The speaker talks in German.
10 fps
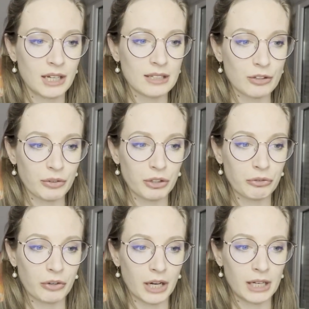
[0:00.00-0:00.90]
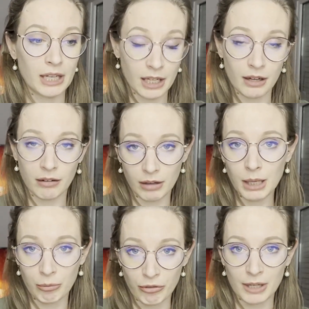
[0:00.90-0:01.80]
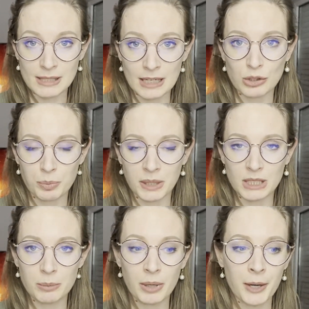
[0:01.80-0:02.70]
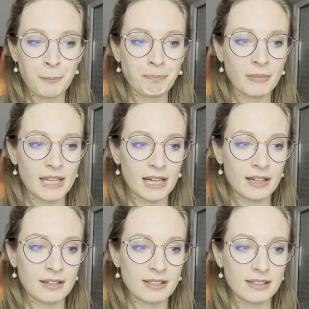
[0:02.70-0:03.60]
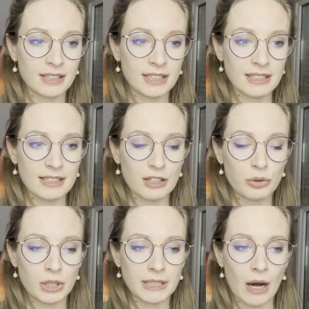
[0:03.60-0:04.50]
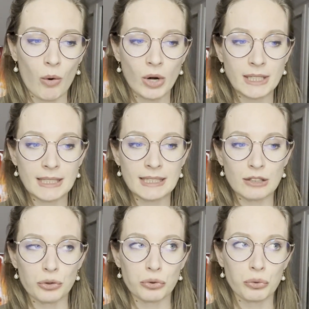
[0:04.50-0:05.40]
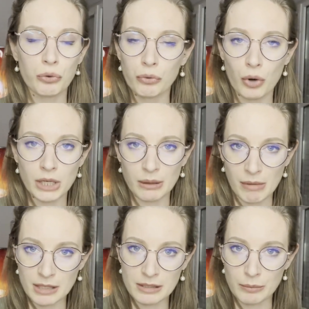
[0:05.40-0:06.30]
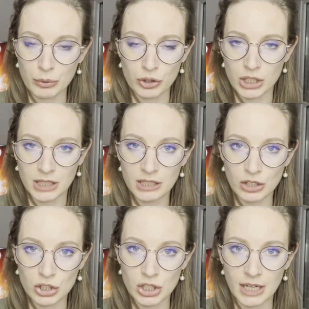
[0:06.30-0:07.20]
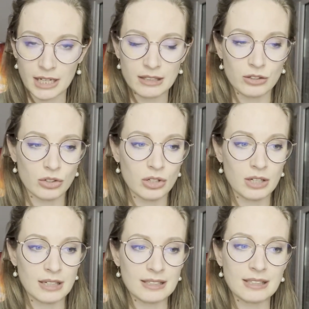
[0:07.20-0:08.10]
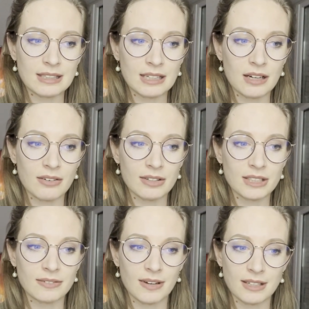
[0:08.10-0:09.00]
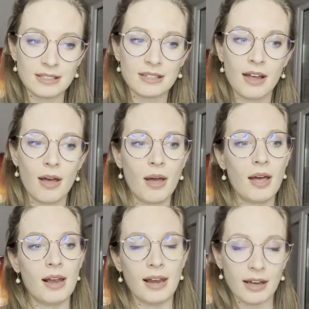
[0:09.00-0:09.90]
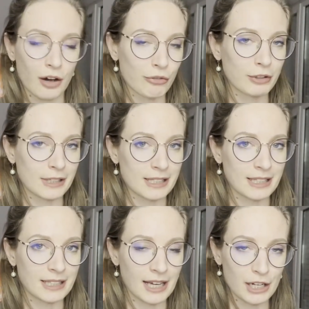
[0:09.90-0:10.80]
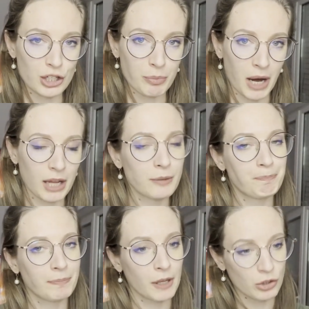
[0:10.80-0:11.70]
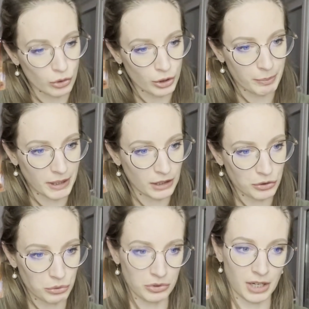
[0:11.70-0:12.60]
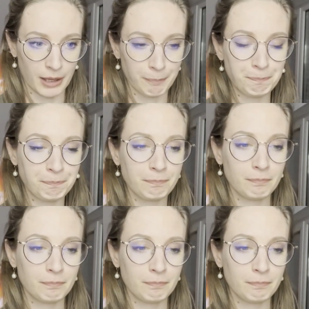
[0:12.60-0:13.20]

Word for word: Ist auf jeden Fall ebenfalls ein super Tipp der sich jetzt natürlich auch nicht sofort immens im Budget niederschlägt, sondern das ist eher was, was längerfristig Geld spart, sollte man dazu sagen.